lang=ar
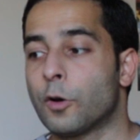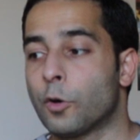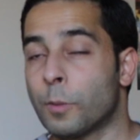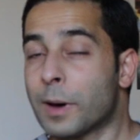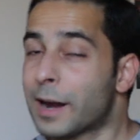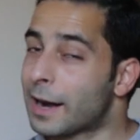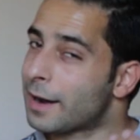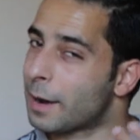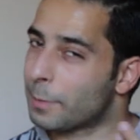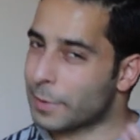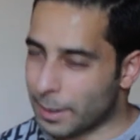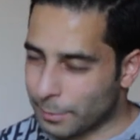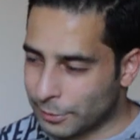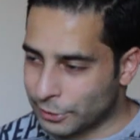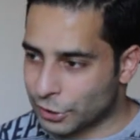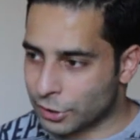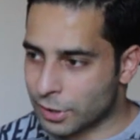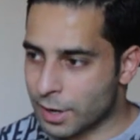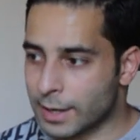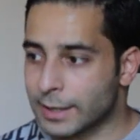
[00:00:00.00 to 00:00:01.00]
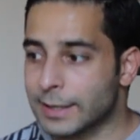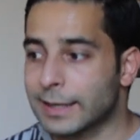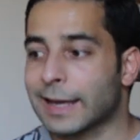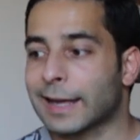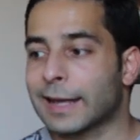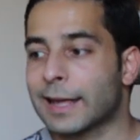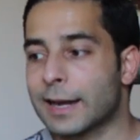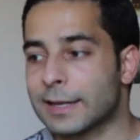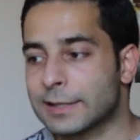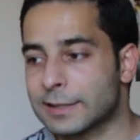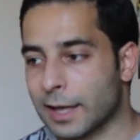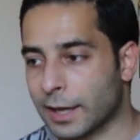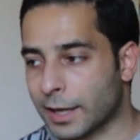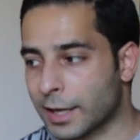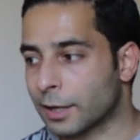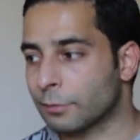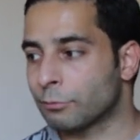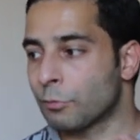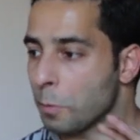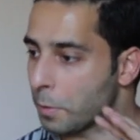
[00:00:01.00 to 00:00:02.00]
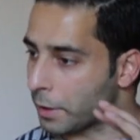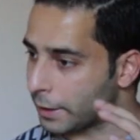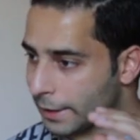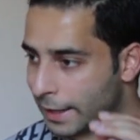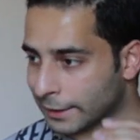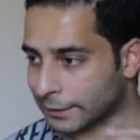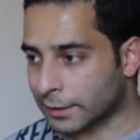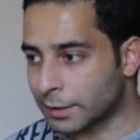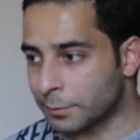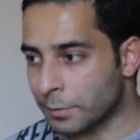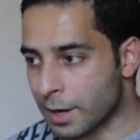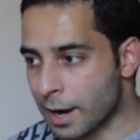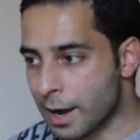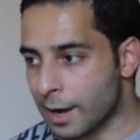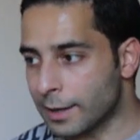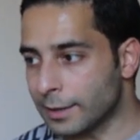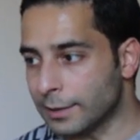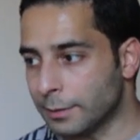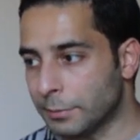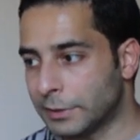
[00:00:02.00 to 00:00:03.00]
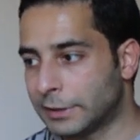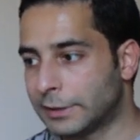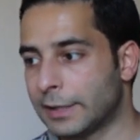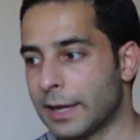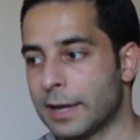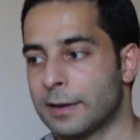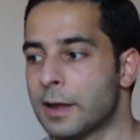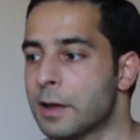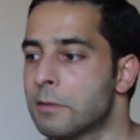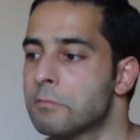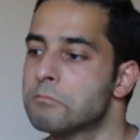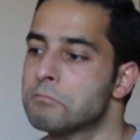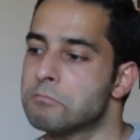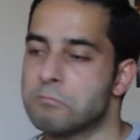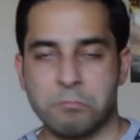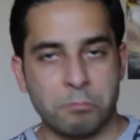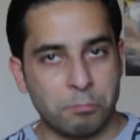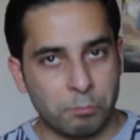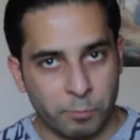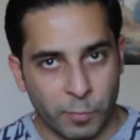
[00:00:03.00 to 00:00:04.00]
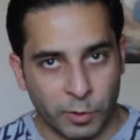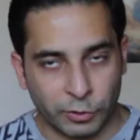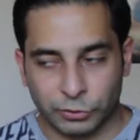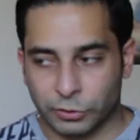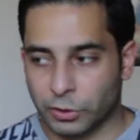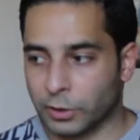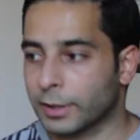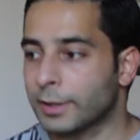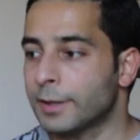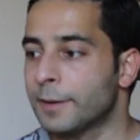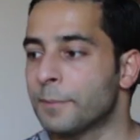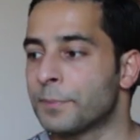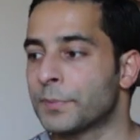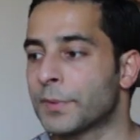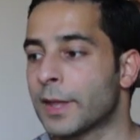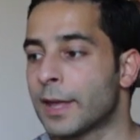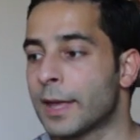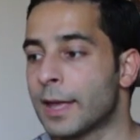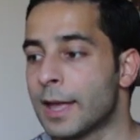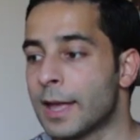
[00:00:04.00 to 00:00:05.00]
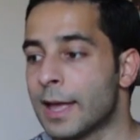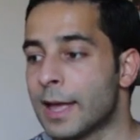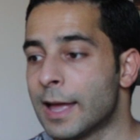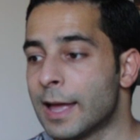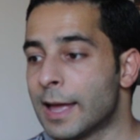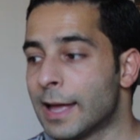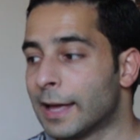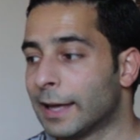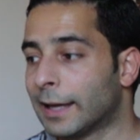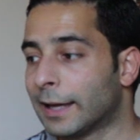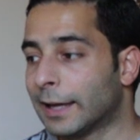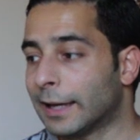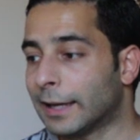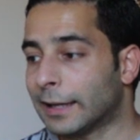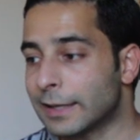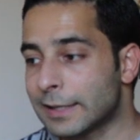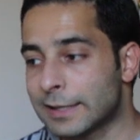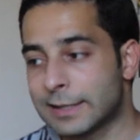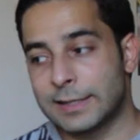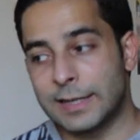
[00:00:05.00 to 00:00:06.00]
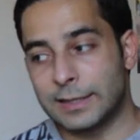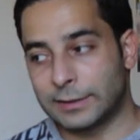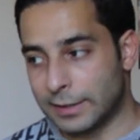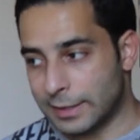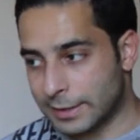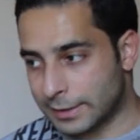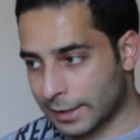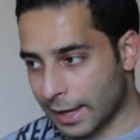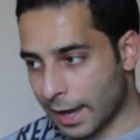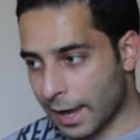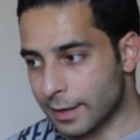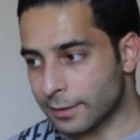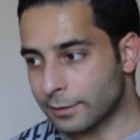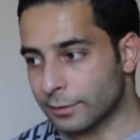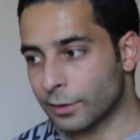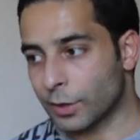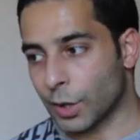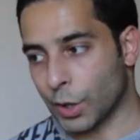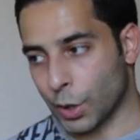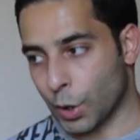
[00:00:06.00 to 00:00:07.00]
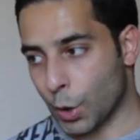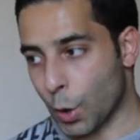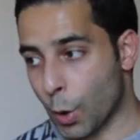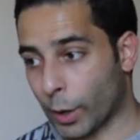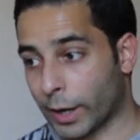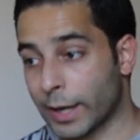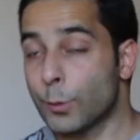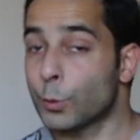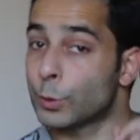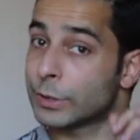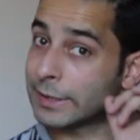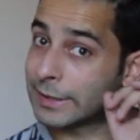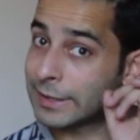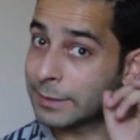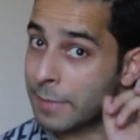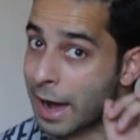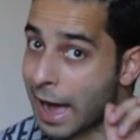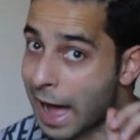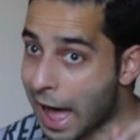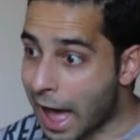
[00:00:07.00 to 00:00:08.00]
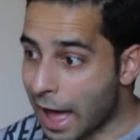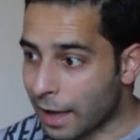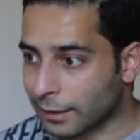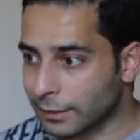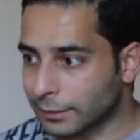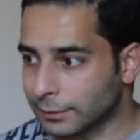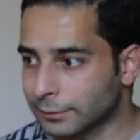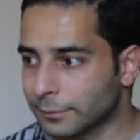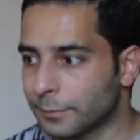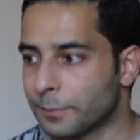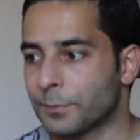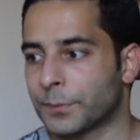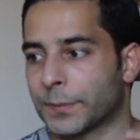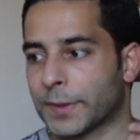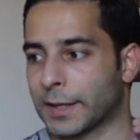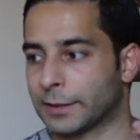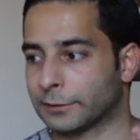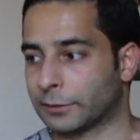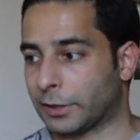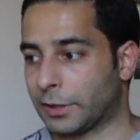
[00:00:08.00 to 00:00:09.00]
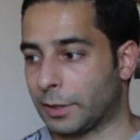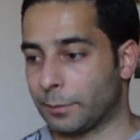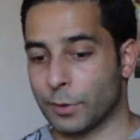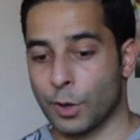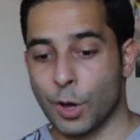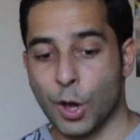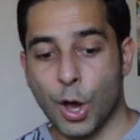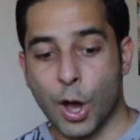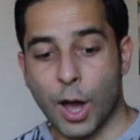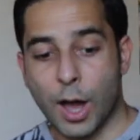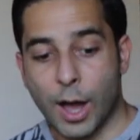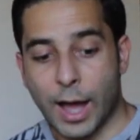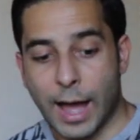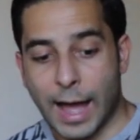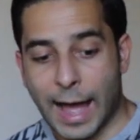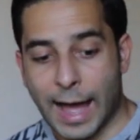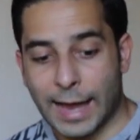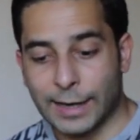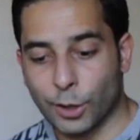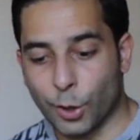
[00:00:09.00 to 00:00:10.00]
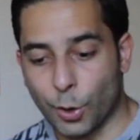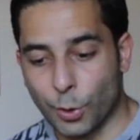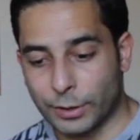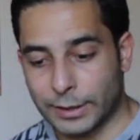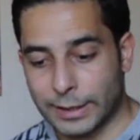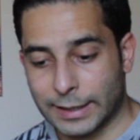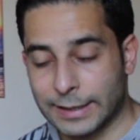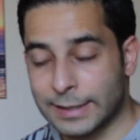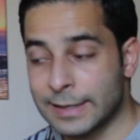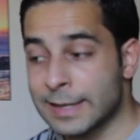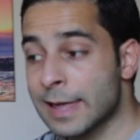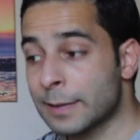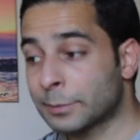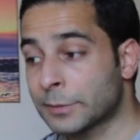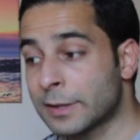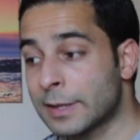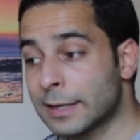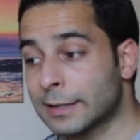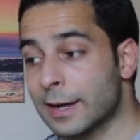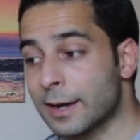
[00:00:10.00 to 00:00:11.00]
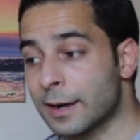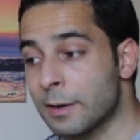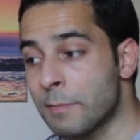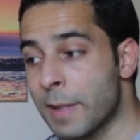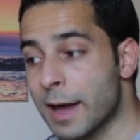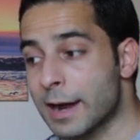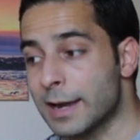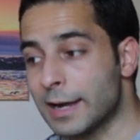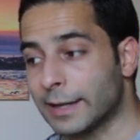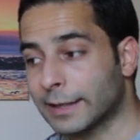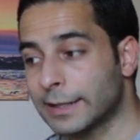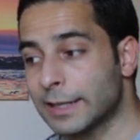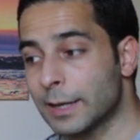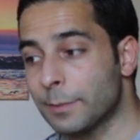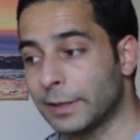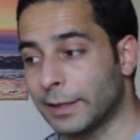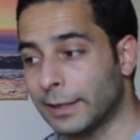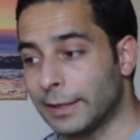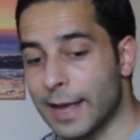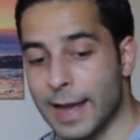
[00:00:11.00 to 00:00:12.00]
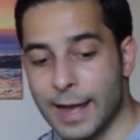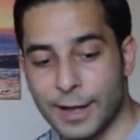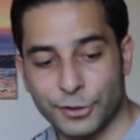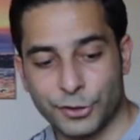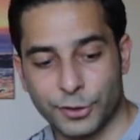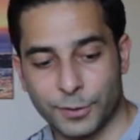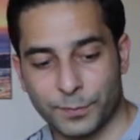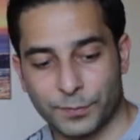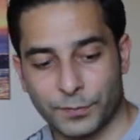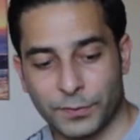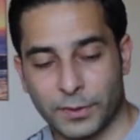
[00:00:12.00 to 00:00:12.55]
وما راح نعمل عمل جراحي غير الصغير ممكن نحدد المراحل بالتي ان ام منطقي السي تي سكان اوكي والسي تي مع حقن طيب هلا هون اذا بتتذكر امبارح حكينا بالعلاج